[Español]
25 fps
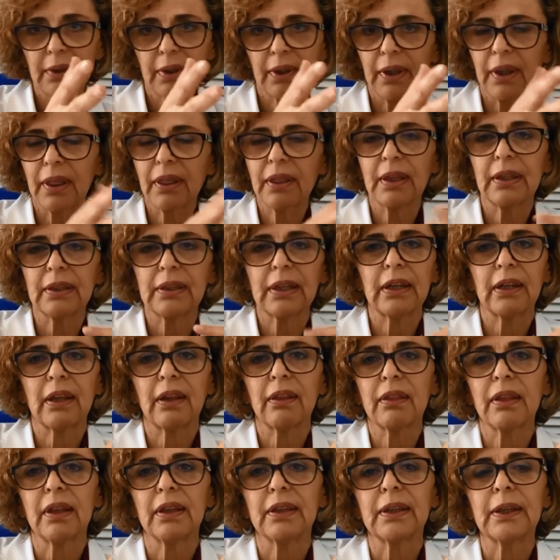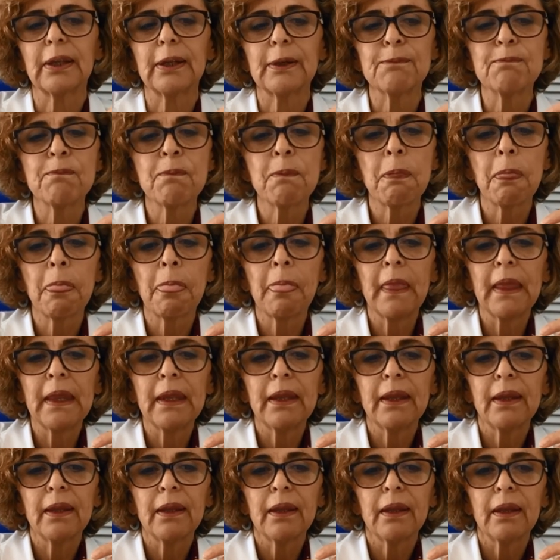etcétera, etcétera.
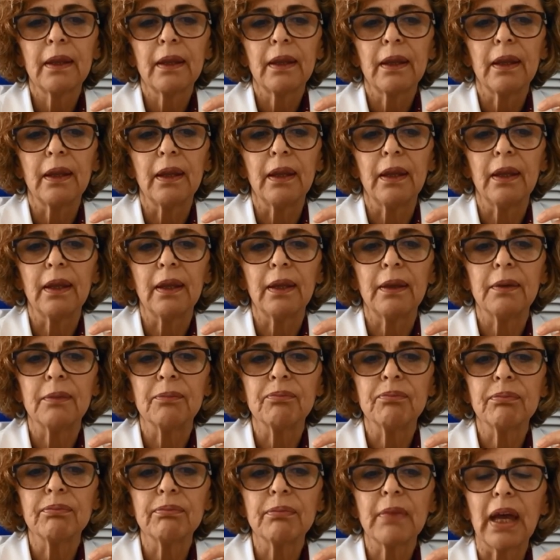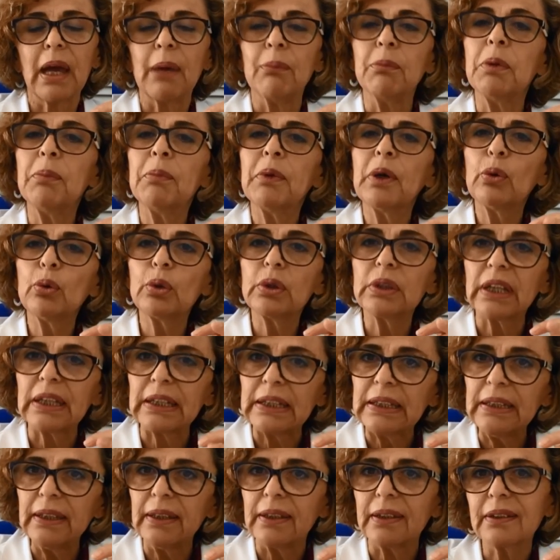Eh, a mí me
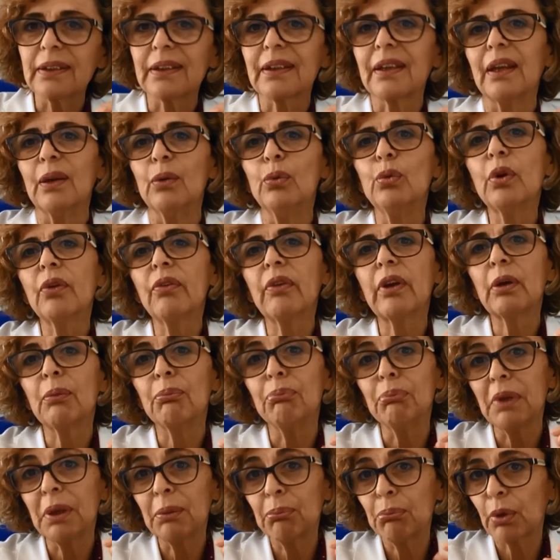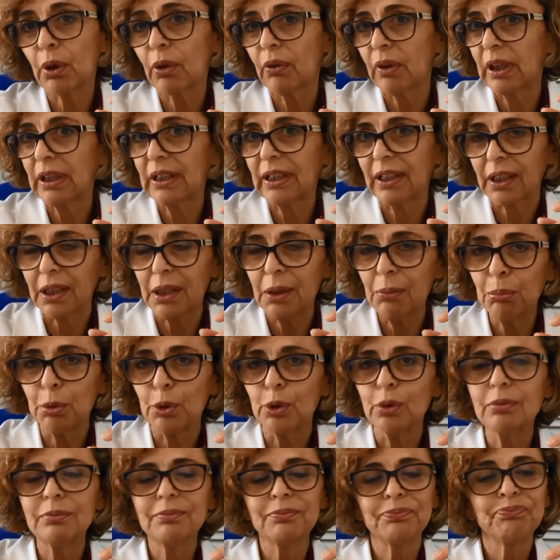gustaría que uno de los miembros de este
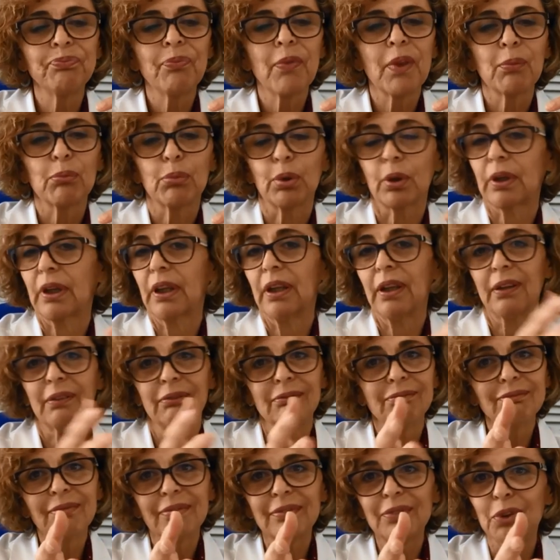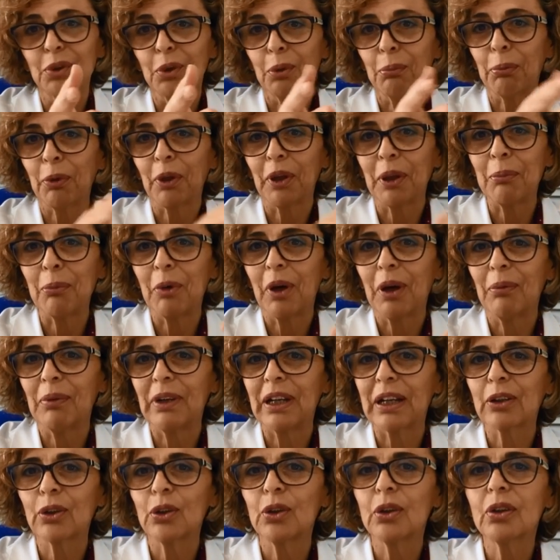equipo, porque no podemos
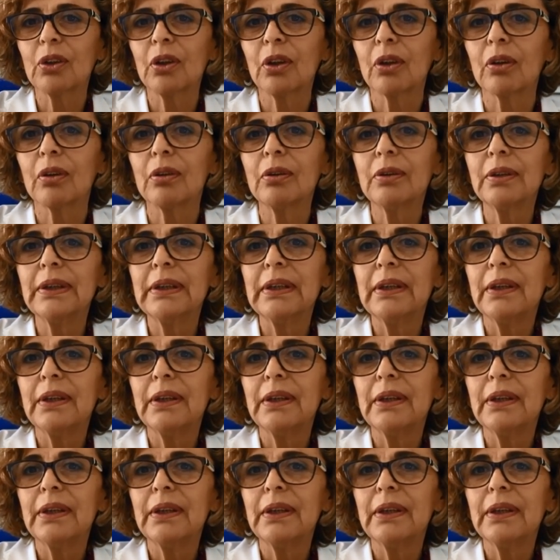hablar con todos,